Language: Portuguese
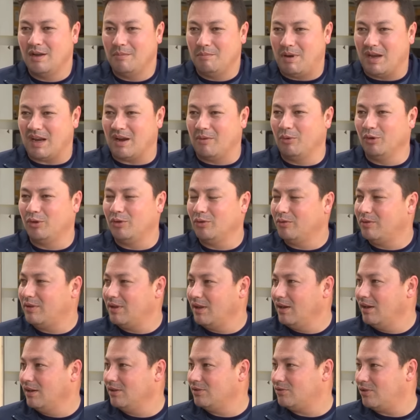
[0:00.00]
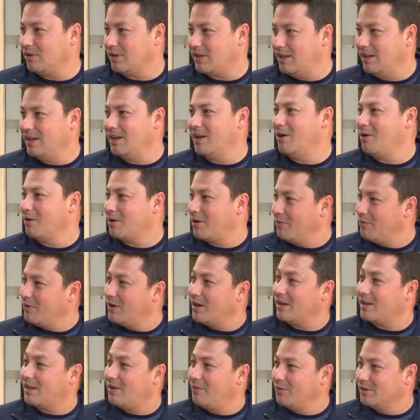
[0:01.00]
Pega muito trânsito. Aqui não. Aqui,
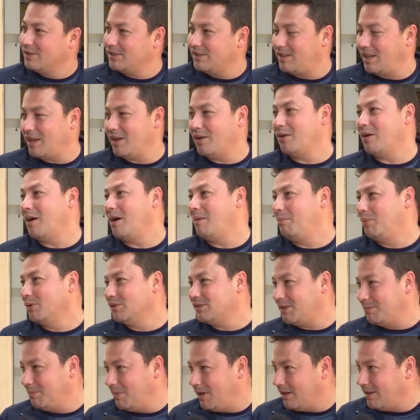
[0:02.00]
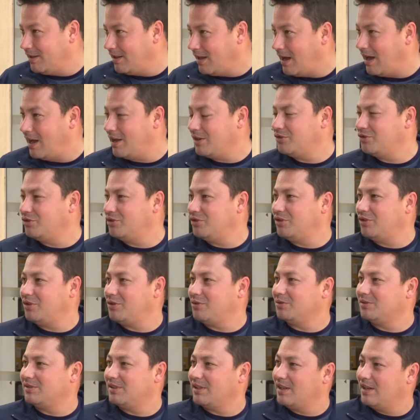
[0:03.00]
aqui você tem a possibilidade de
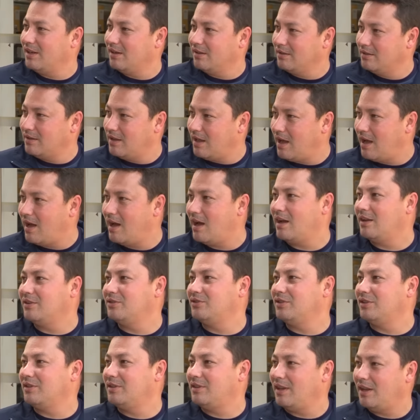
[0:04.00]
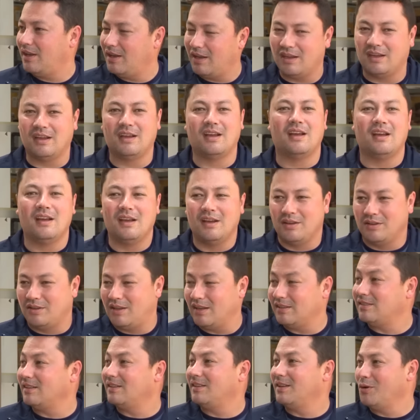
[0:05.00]
conseguir andar, de ter,
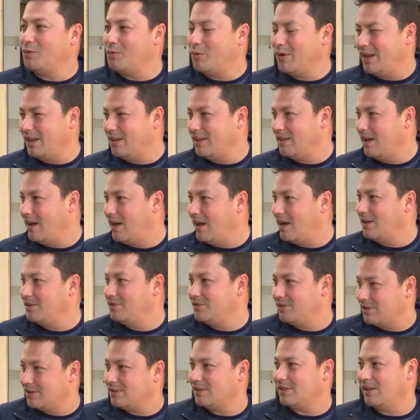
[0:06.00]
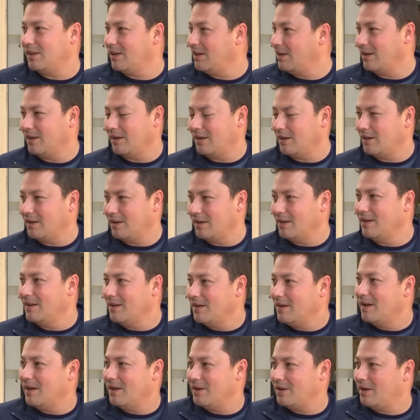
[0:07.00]
ter essa tranquilidade. É
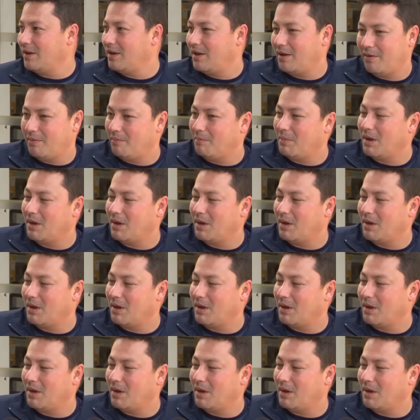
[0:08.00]
é,